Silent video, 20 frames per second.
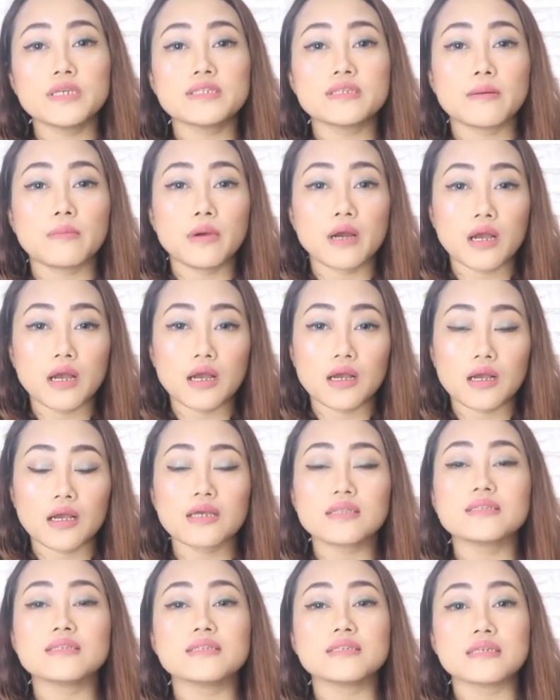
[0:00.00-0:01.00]
bisa
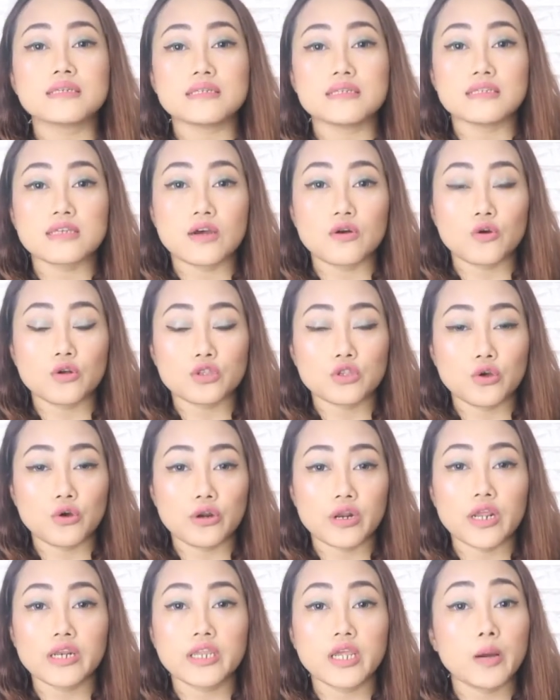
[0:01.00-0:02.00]
mengangkat sisa-sisa
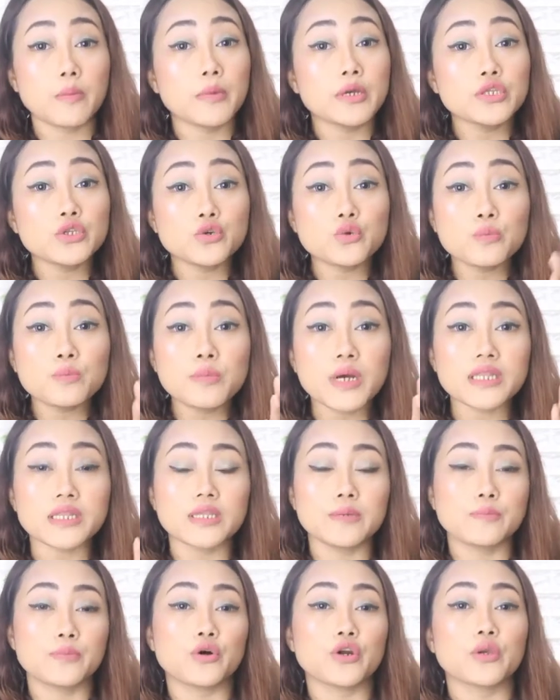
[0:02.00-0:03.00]
kotoran yang menyumbat
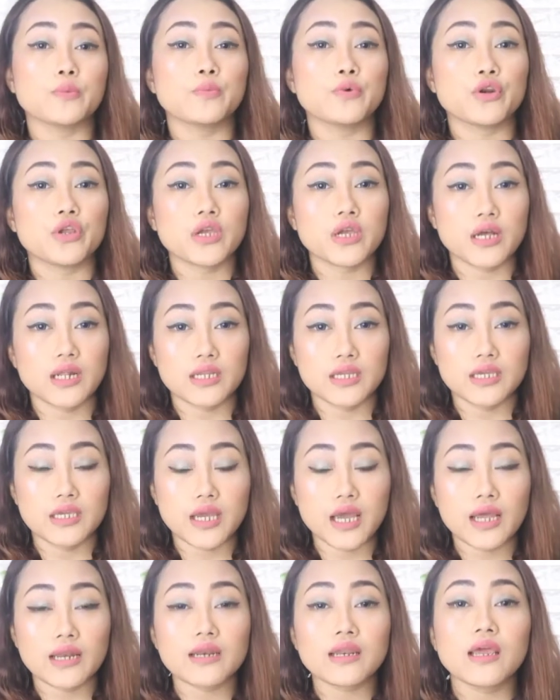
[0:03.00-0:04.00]
di pori-pori
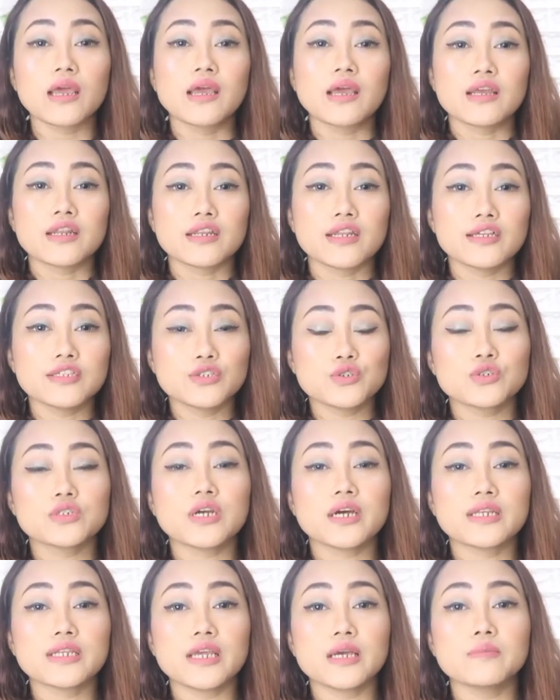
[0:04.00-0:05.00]
kalian dan
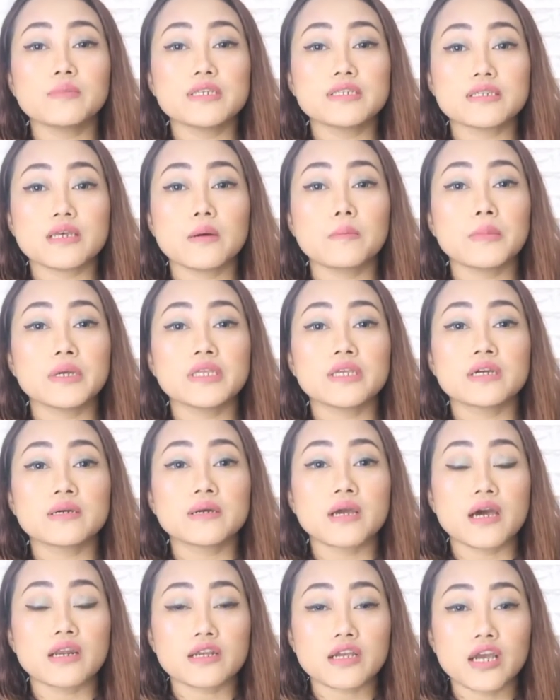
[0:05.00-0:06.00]
juga dia bisa
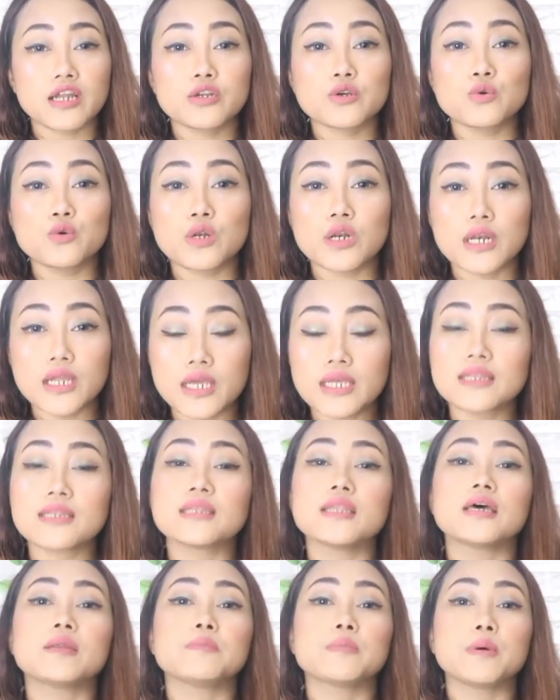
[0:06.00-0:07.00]
menyegarkan kulit
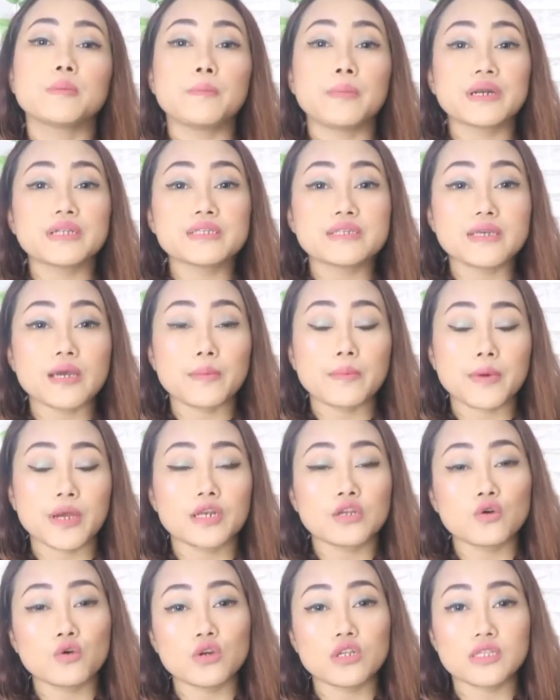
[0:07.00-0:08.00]
dan
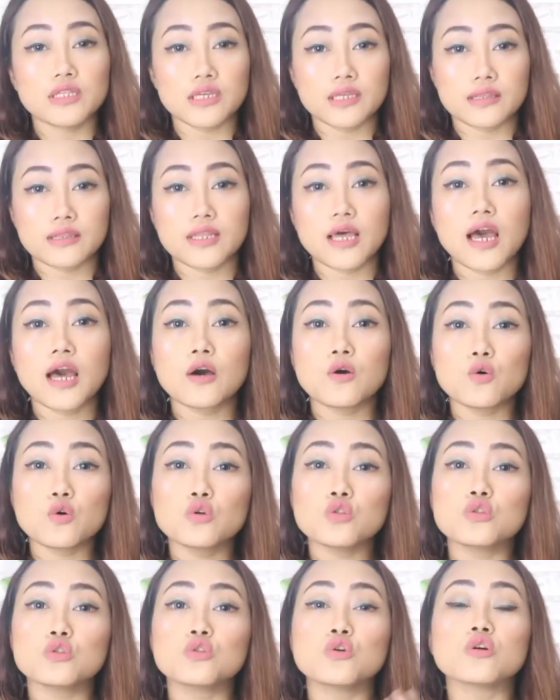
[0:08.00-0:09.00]
mempersiapkan kulit kita
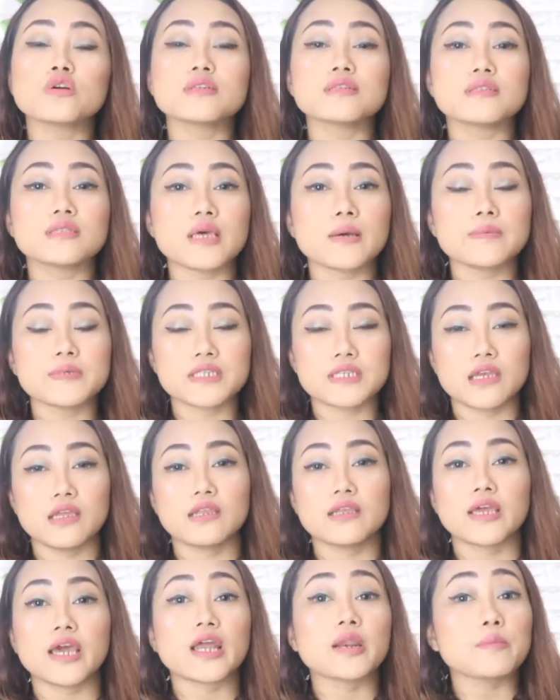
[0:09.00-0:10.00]
untuk step
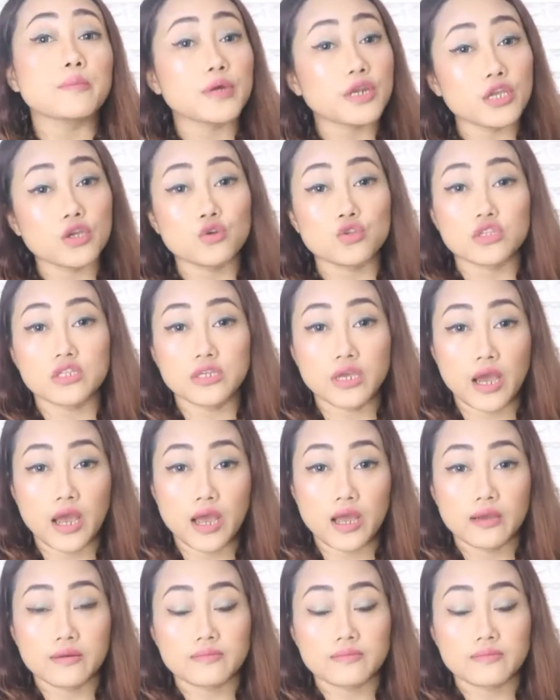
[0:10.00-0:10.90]
skincare berikutnya.